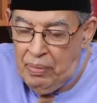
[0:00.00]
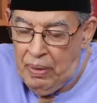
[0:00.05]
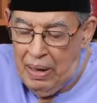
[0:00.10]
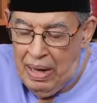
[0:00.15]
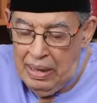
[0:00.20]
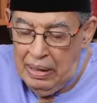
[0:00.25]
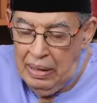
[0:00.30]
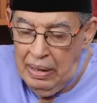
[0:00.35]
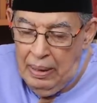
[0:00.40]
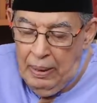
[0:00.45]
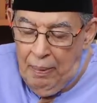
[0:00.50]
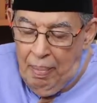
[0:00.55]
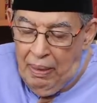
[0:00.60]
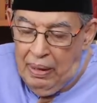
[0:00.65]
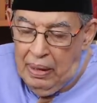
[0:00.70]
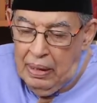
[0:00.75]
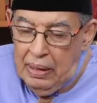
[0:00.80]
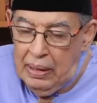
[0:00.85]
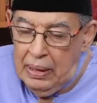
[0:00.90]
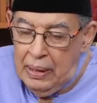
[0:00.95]
Pak.
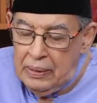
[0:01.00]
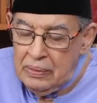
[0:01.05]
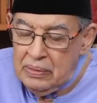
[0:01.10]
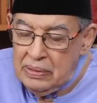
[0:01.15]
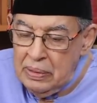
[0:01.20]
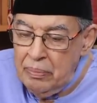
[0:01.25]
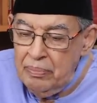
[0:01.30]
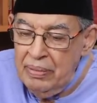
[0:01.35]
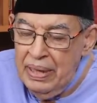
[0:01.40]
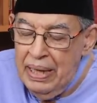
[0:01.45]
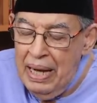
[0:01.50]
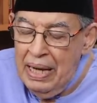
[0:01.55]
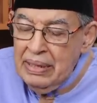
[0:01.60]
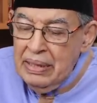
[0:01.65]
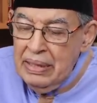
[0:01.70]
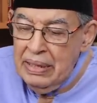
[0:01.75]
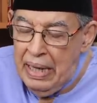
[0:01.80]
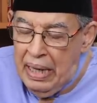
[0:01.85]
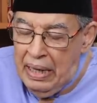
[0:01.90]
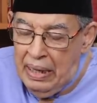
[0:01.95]
Eh,
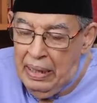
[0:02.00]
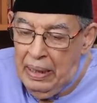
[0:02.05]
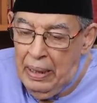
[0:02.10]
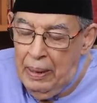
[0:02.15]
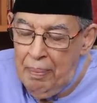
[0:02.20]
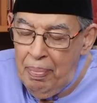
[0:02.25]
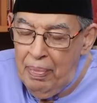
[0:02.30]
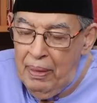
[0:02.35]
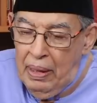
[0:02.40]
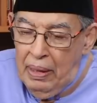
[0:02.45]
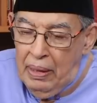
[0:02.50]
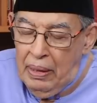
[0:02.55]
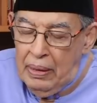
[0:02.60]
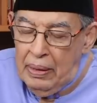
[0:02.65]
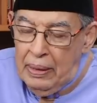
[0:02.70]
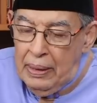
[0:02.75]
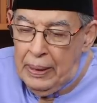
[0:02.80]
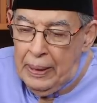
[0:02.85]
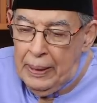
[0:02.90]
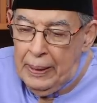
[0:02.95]
sebenarnya
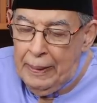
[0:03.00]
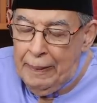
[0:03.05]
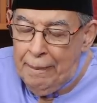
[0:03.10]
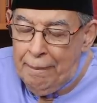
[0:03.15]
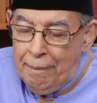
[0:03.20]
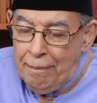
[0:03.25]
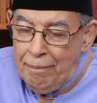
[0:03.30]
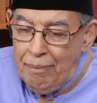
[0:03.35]
eh,